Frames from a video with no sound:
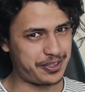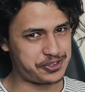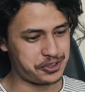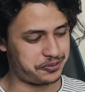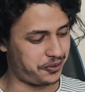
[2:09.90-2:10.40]
ما
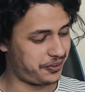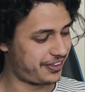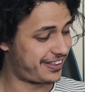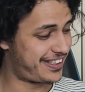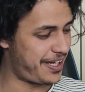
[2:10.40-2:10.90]
نشوفه
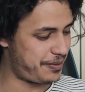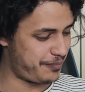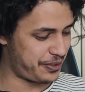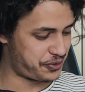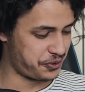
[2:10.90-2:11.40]

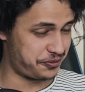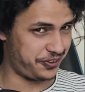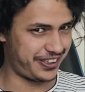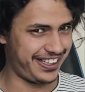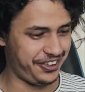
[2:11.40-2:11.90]
قبل ما
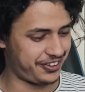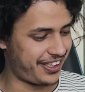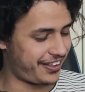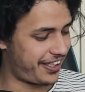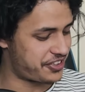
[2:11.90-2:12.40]
نشوفه خلينا
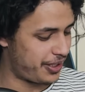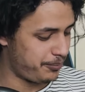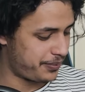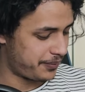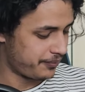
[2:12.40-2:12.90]
نحط هذا على
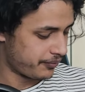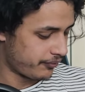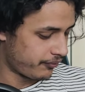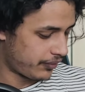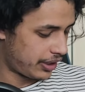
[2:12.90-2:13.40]
جنب
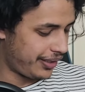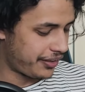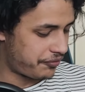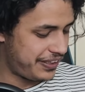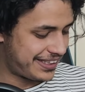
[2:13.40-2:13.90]

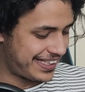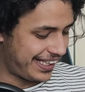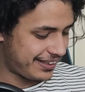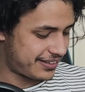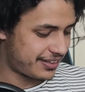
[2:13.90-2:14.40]
لحظة في
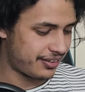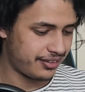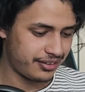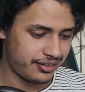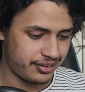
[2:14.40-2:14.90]
كرت
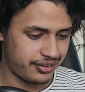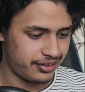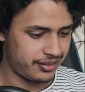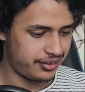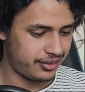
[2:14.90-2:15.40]

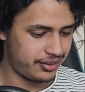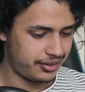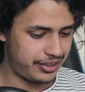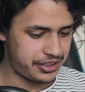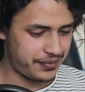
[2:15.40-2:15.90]

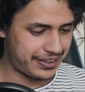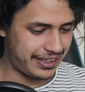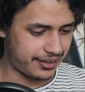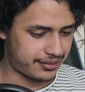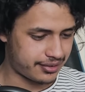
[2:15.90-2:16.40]

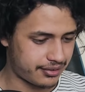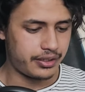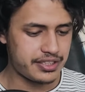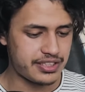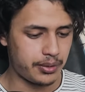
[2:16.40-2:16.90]
كرت
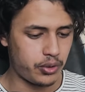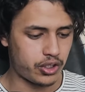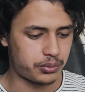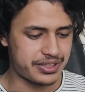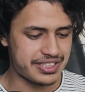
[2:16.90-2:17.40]
This
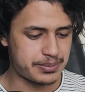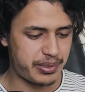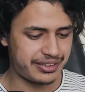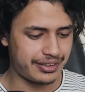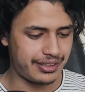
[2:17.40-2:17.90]
award was
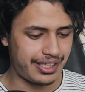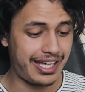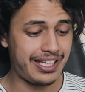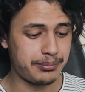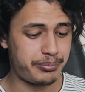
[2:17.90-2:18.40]
inspected
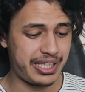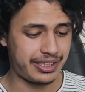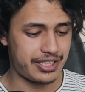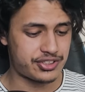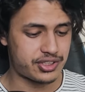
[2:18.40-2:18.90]
and
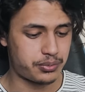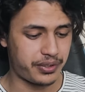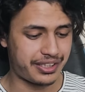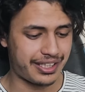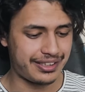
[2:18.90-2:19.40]
packaged
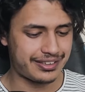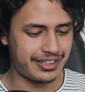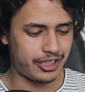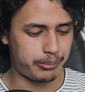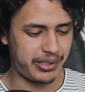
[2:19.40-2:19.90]
with great
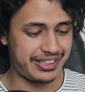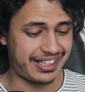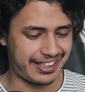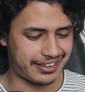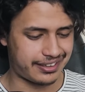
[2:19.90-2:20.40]
care by
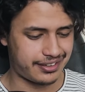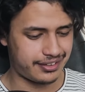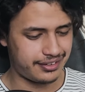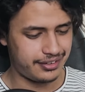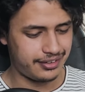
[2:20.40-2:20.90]
Rick
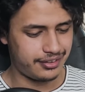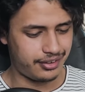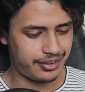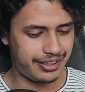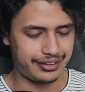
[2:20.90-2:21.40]

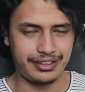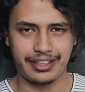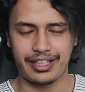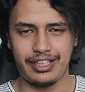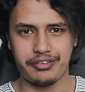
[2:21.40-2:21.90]
اوكي يعني
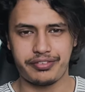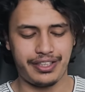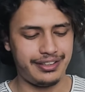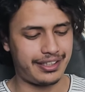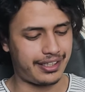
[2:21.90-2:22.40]
اللي غلفها
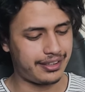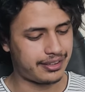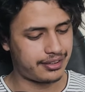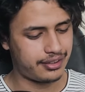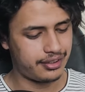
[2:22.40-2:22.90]
هي
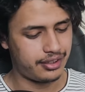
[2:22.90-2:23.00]
ريك